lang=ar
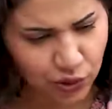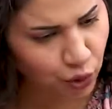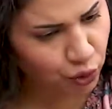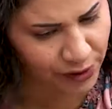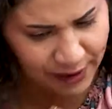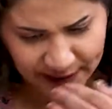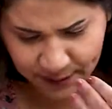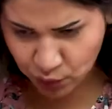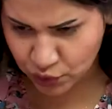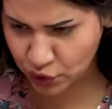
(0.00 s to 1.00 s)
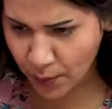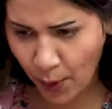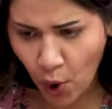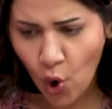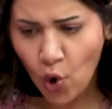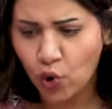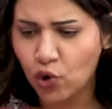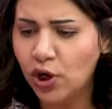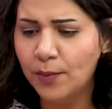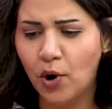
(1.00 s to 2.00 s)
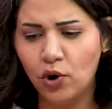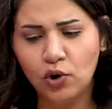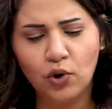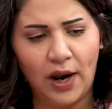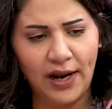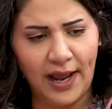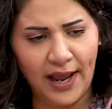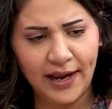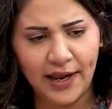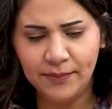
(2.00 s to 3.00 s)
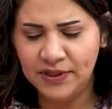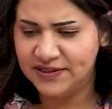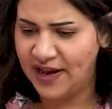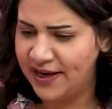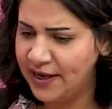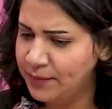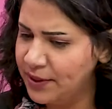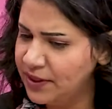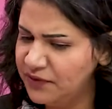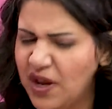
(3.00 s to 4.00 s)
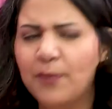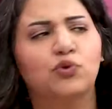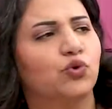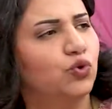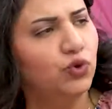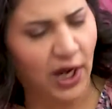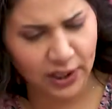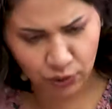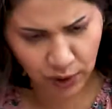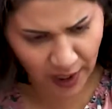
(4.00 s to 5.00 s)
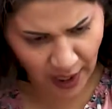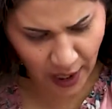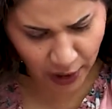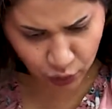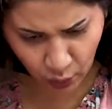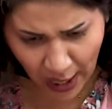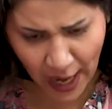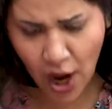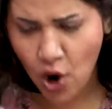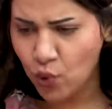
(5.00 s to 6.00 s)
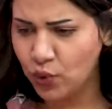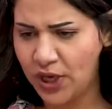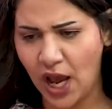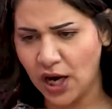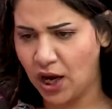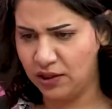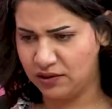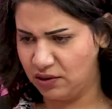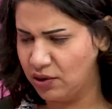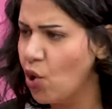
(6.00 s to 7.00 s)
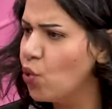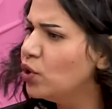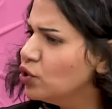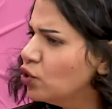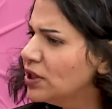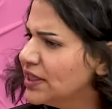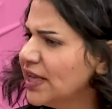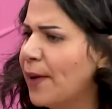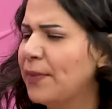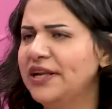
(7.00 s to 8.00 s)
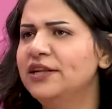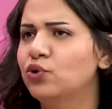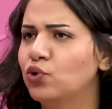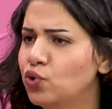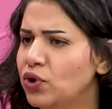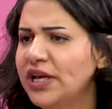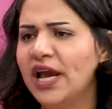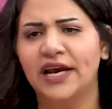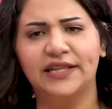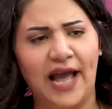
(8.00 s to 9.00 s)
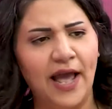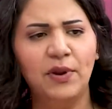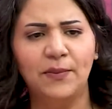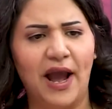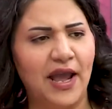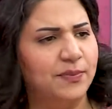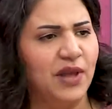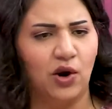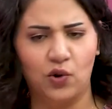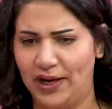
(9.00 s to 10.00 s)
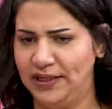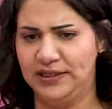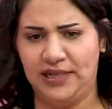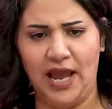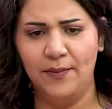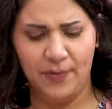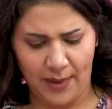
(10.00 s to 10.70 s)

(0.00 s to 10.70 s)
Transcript: تقولوها لي من الصبح وكل ما اقول لكم على حاجه ابني زعلان مني فيها بتقولوا لي عندك عنده حق وان انا غلطان وانتوا الاثنين عمالين تقولوا لي اتعامل مع ابنك كويس اتعامل